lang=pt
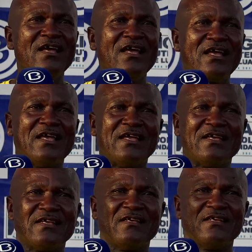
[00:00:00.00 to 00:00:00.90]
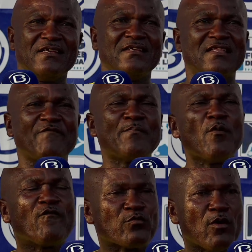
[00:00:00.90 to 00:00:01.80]
é, e deve ir para um
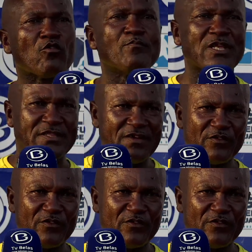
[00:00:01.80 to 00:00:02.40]
futebol competitivo.